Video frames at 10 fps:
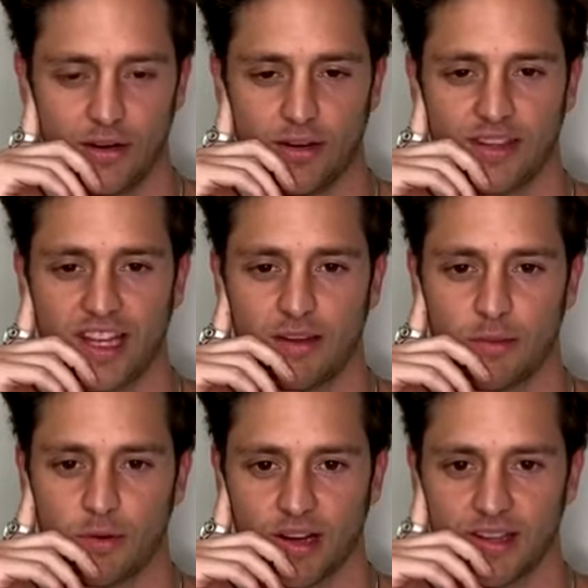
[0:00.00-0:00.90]
no, escribe
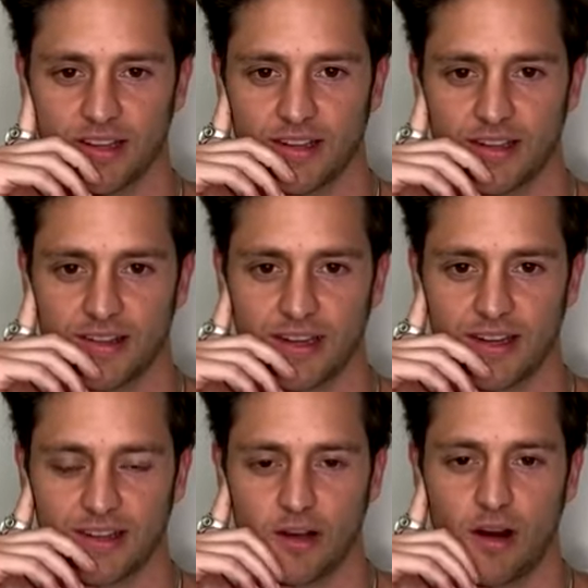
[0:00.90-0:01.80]
¿por qué te sientes
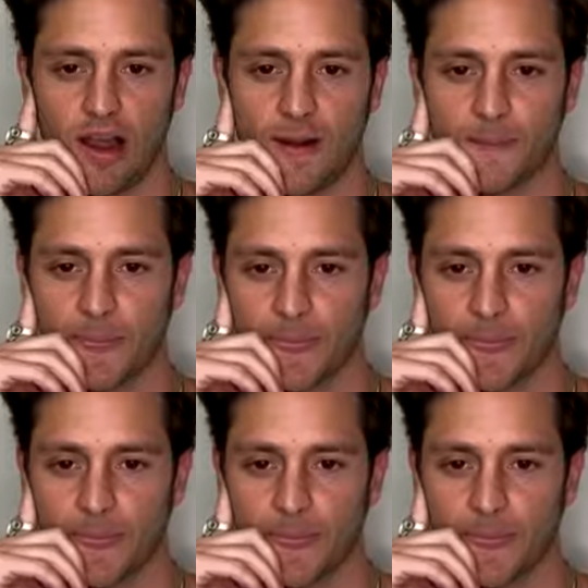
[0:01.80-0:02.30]
triste. Hola.